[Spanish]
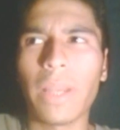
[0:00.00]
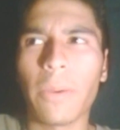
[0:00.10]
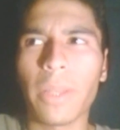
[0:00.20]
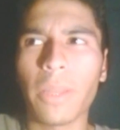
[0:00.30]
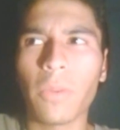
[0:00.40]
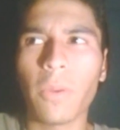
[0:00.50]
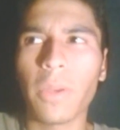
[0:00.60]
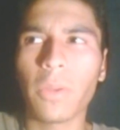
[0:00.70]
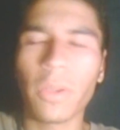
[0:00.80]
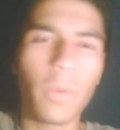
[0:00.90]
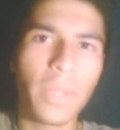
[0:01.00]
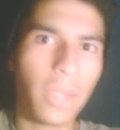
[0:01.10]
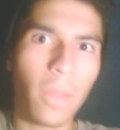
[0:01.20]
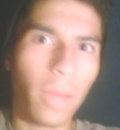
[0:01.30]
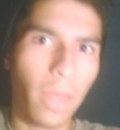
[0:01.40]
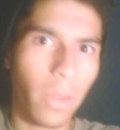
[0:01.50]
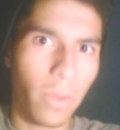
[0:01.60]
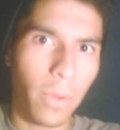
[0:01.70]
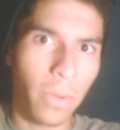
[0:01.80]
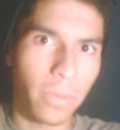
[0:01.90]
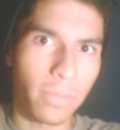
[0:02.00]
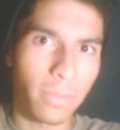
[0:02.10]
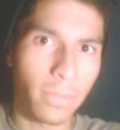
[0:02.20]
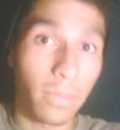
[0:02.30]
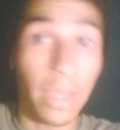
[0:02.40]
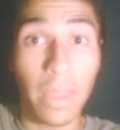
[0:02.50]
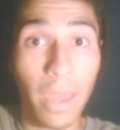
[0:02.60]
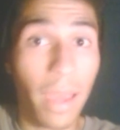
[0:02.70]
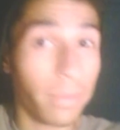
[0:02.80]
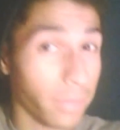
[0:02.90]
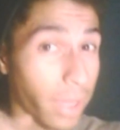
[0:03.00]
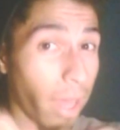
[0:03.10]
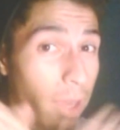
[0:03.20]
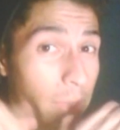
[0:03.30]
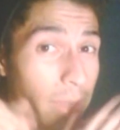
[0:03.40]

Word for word: Pues la verdad todavía no tengo pensado nada nuevo aún ideas, caja de